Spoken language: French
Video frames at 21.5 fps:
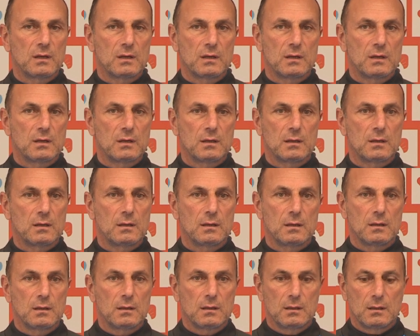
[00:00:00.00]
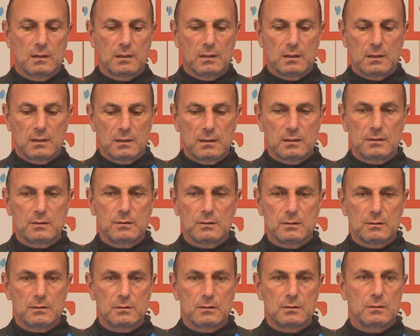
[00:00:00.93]
et,
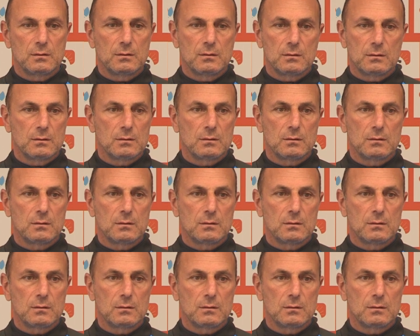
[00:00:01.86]
de